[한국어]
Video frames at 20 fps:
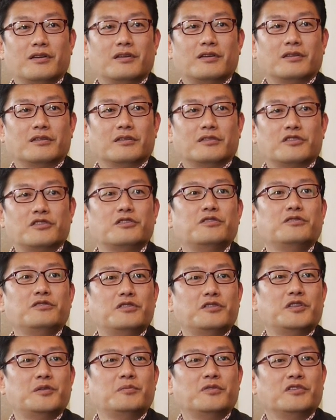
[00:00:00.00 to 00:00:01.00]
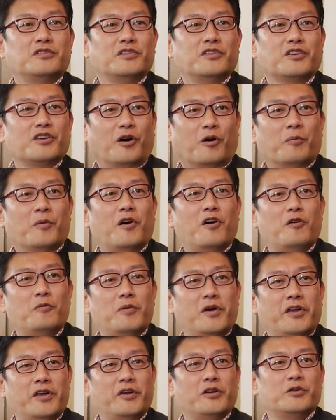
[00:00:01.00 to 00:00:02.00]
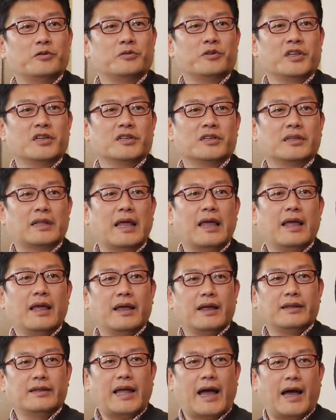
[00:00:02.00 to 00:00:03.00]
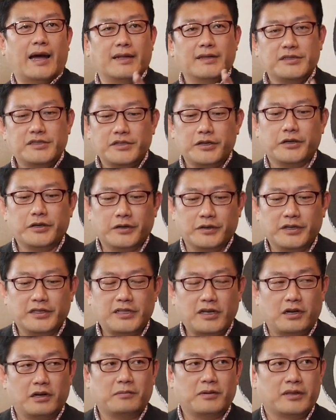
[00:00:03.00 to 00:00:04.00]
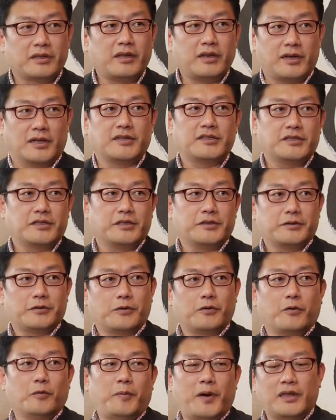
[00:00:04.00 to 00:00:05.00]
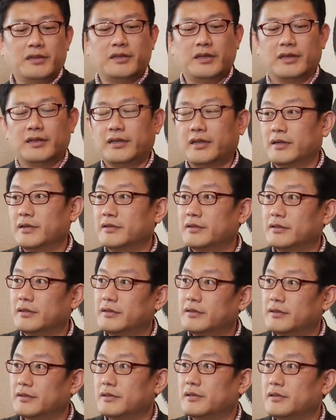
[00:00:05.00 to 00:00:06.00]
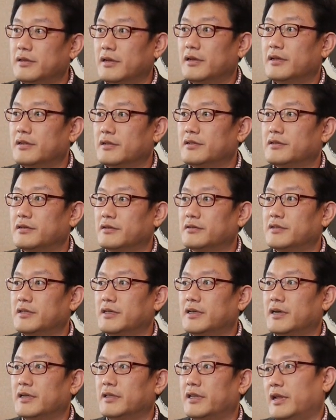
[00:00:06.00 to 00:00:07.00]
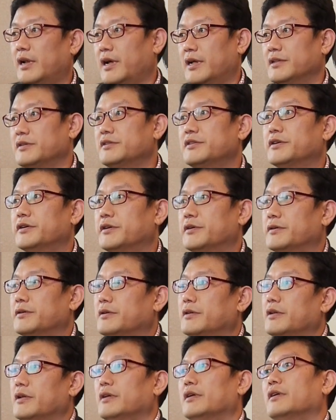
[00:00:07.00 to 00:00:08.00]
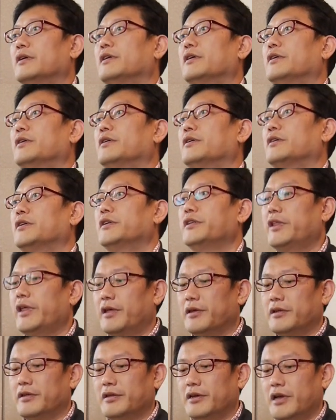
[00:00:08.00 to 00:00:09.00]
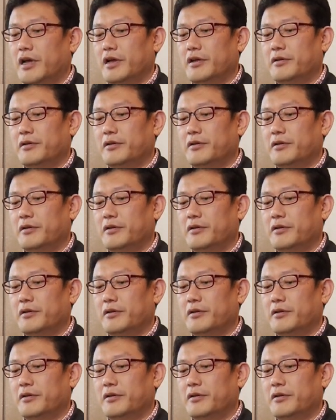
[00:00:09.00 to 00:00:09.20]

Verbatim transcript: 예, 측은지심 능력이 어마어마해요, 우리는. 안 써요. 이 사람한테는 안 써요. 그 반대되는 정치가한테는 안 써요. 그데